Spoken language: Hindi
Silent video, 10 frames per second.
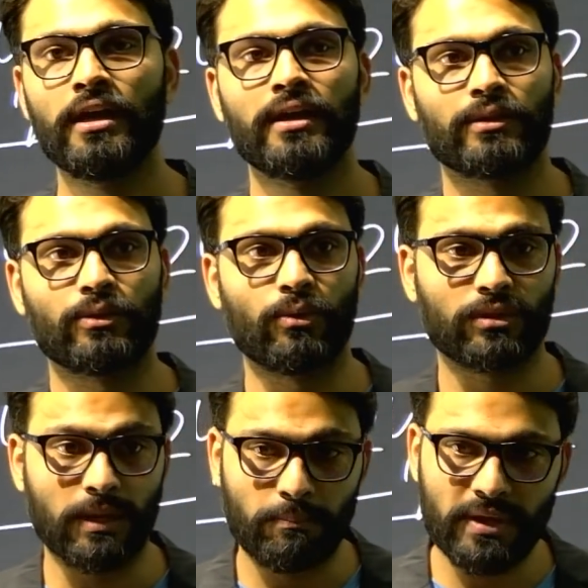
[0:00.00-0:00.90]
तो तब
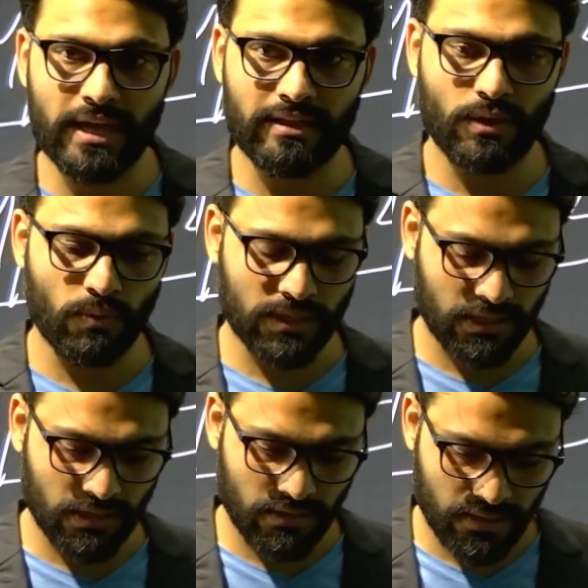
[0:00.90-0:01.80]
भी ऐसा ही हुआ था कि
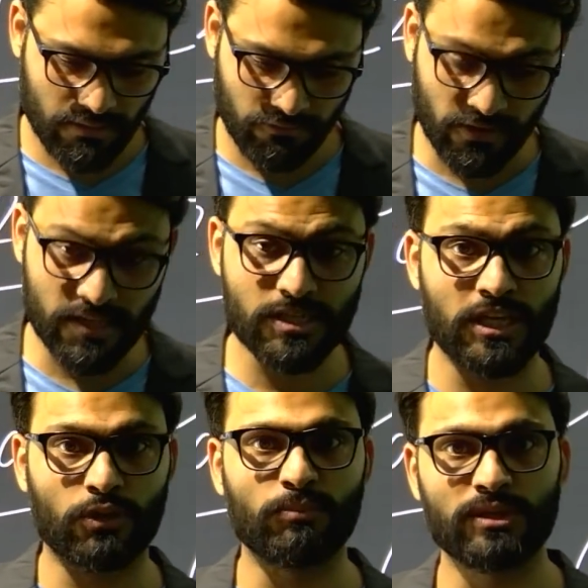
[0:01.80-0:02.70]
फर्स्ट डे तो
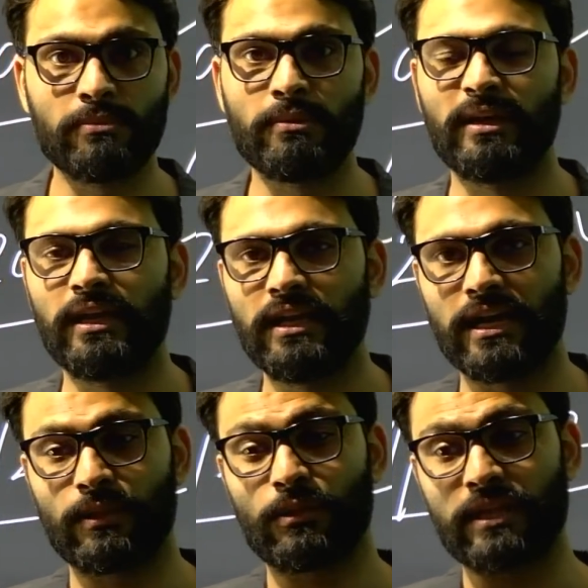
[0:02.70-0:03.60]
मुझे भी मेल नहीं आया था
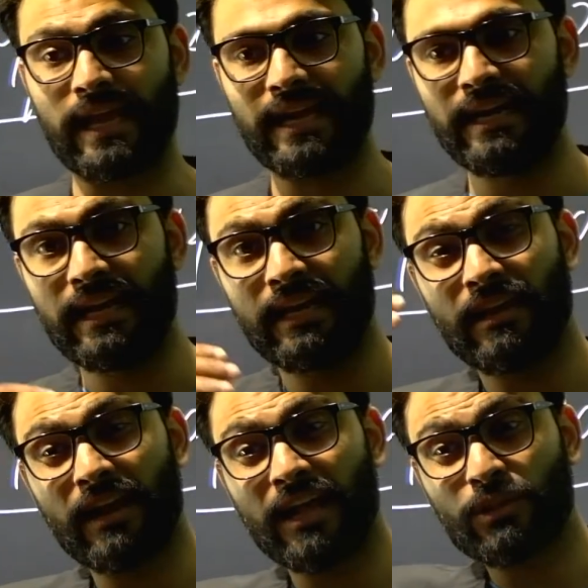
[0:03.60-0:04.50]
तो सेकंड डे की
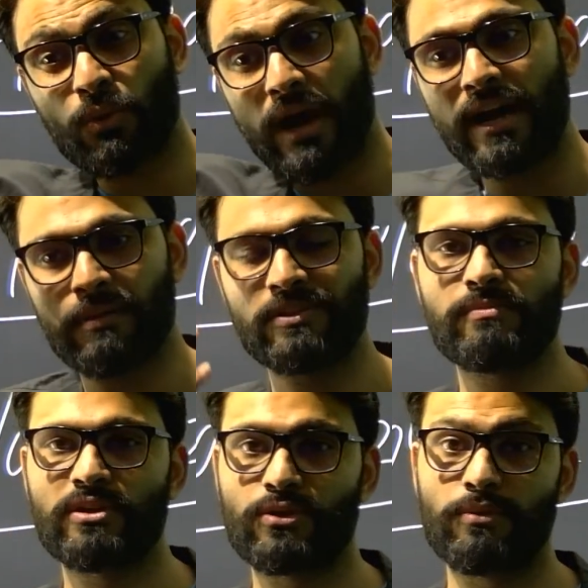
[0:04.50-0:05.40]
रात को आठ बजे मेरे
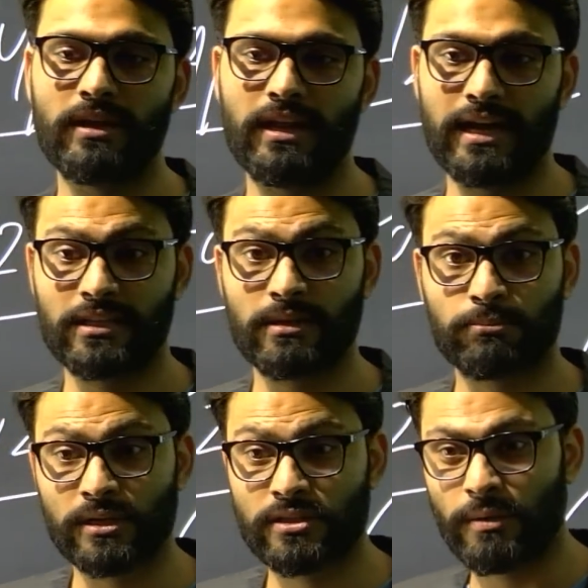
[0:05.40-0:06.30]
को मेल आया था जब तक
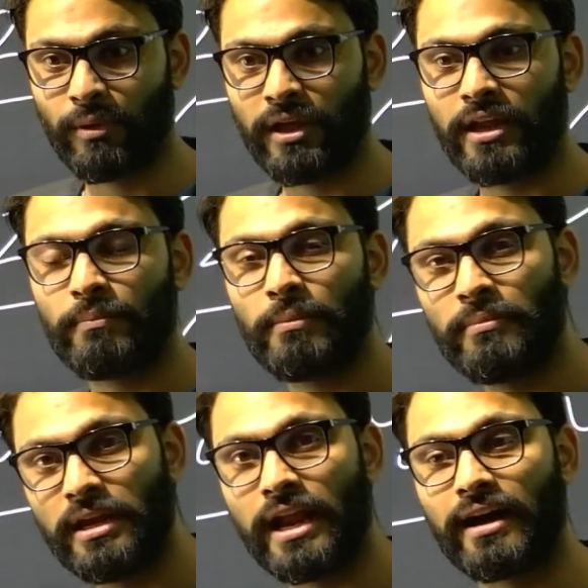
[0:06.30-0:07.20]
सबके लगभग मेल
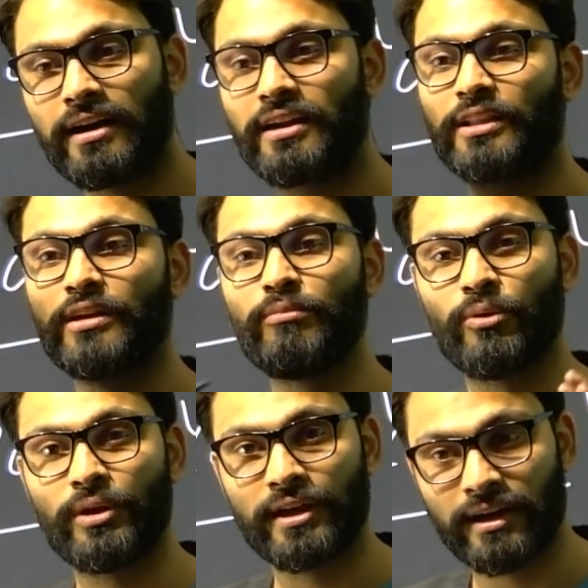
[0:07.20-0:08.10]
आकर खत्म होने
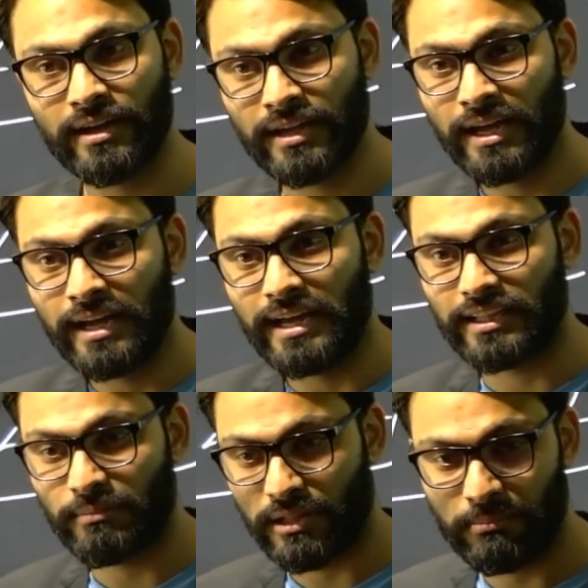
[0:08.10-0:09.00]
का एकदम
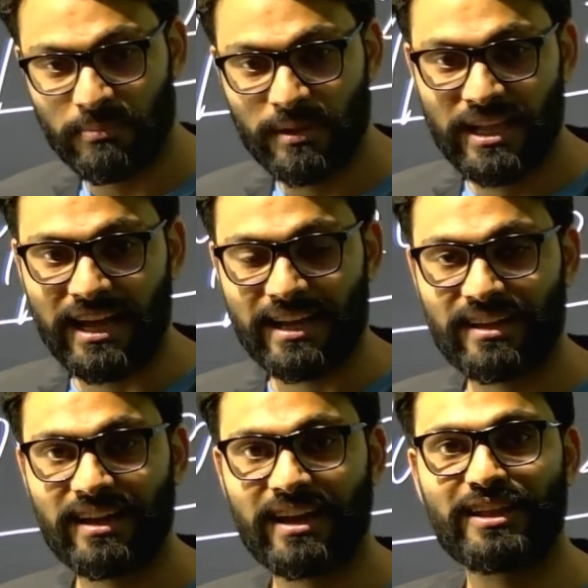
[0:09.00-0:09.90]
मतलब ऐसा लग
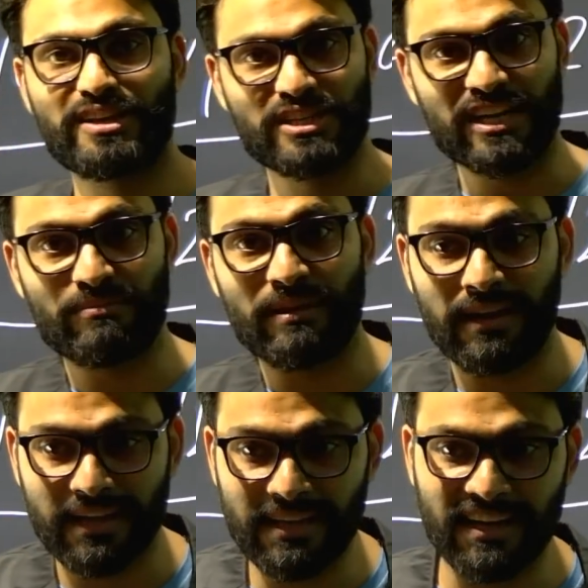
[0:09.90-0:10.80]
रहा था कि शायद मेल
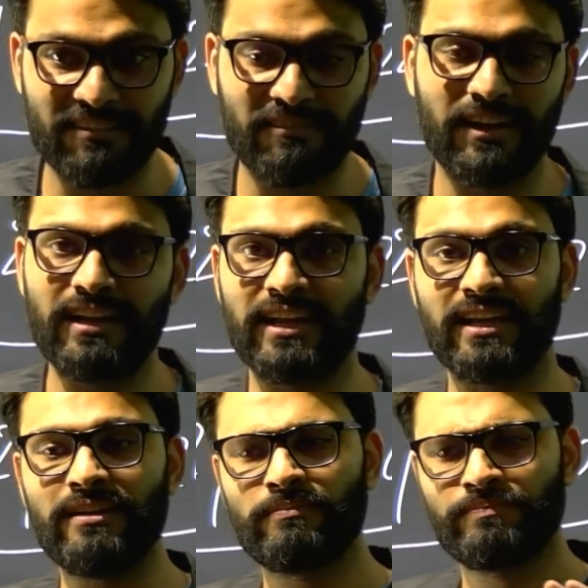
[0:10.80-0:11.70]
नहीं आने वाला है लेकिन
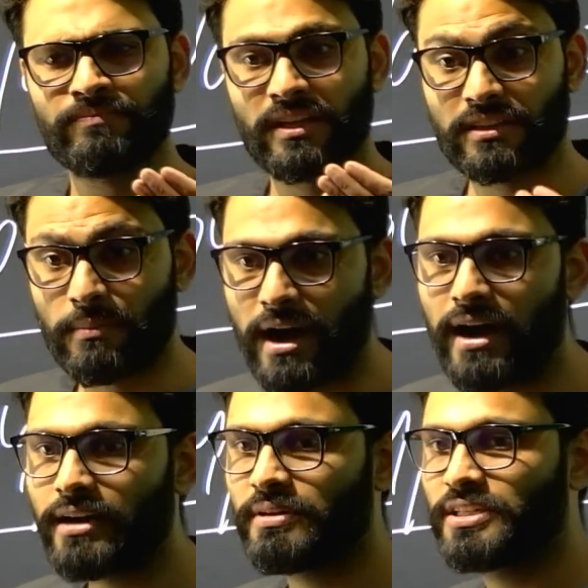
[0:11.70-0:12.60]
तब आठ
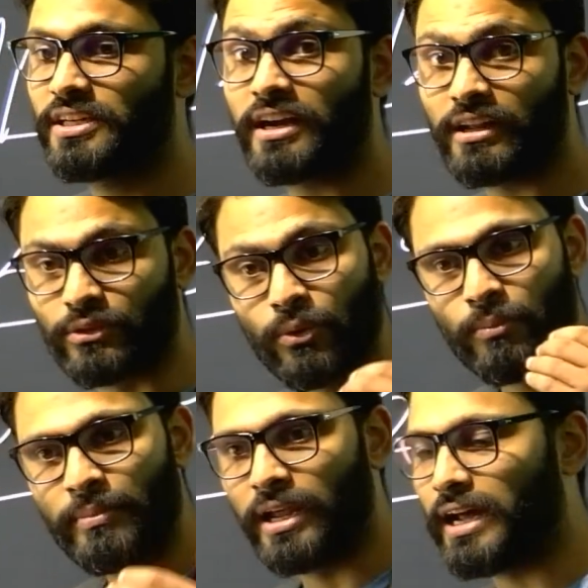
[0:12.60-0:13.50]
बजे रात को
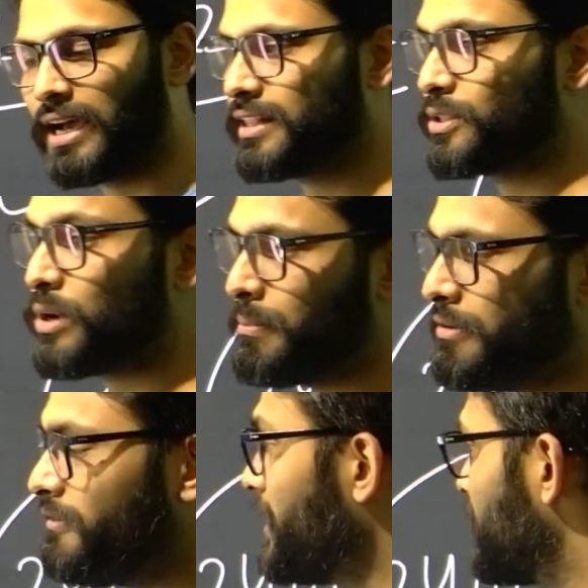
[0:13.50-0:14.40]
मेल आया था तो आप भी
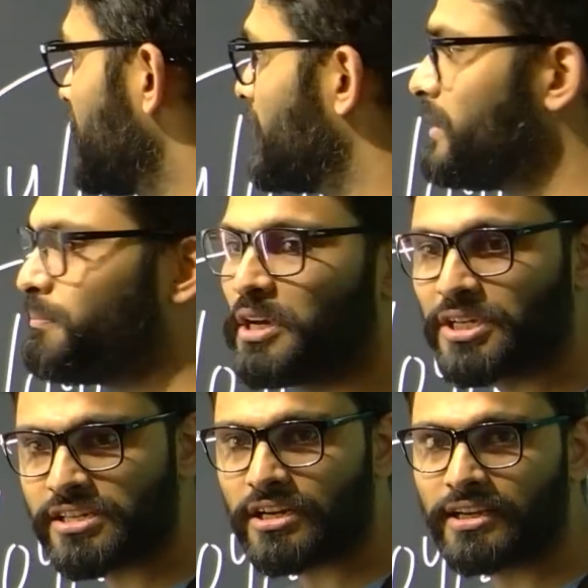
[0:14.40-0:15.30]
वेट करिएगा पेशेंस
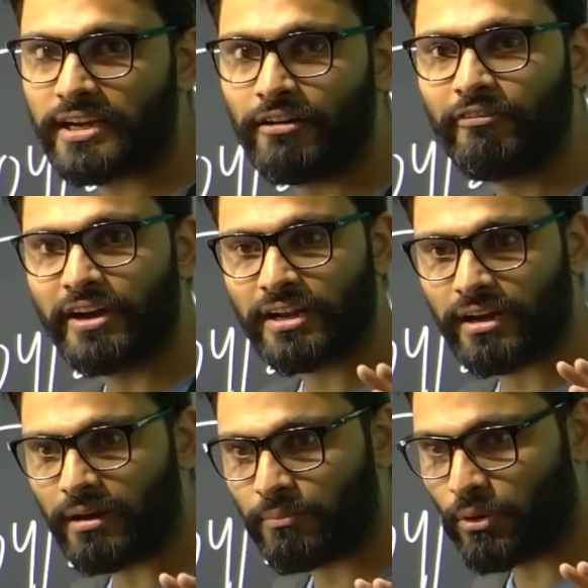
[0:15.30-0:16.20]
रखिएगा वेट
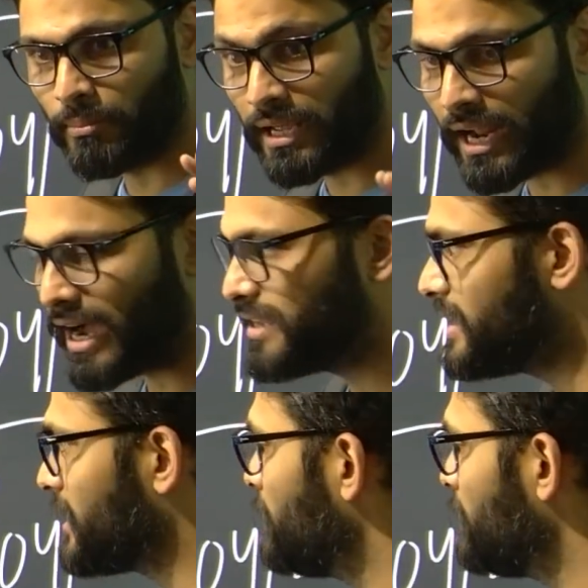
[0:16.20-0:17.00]
आपको मेल आ जाएगा आप